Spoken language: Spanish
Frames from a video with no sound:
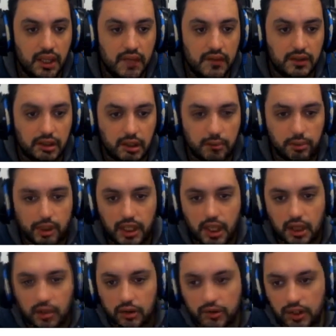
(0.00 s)
Si bien por ahí
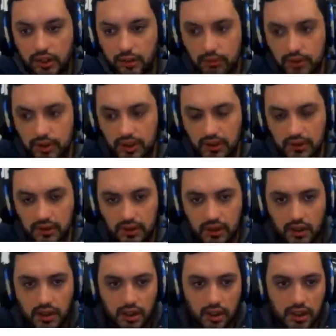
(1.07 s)
hay cosas que ustedes
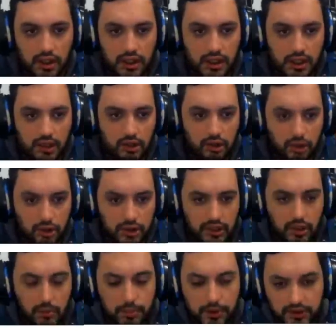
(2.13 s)
eh, no
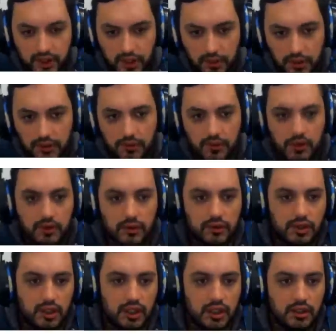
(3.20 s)
notan o perciben,
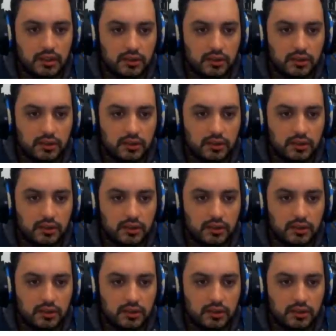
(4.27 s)
¿sí?